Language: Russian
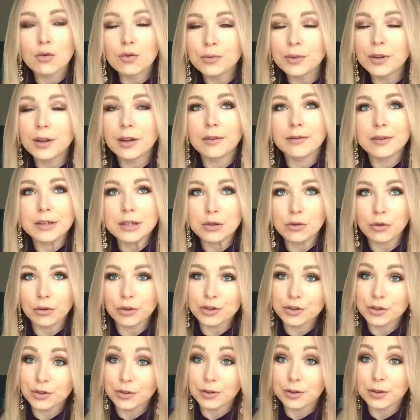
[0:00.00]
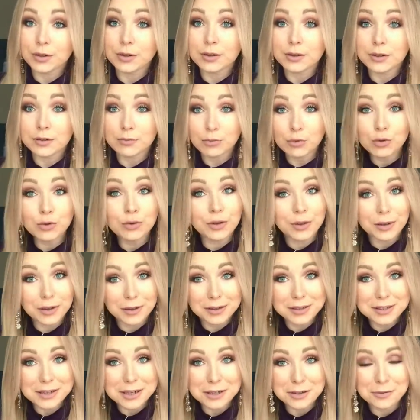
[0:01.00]
Умные, восточные,
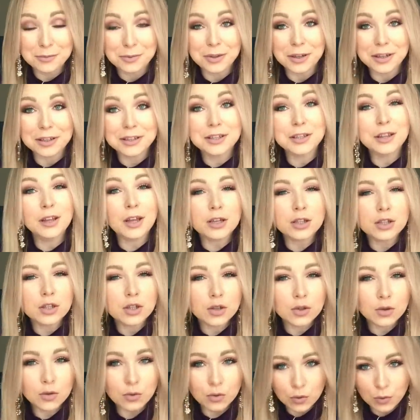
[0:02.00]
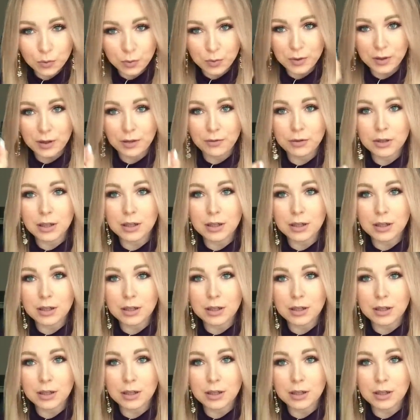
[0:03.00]
мудрые, скажем так, недоступные,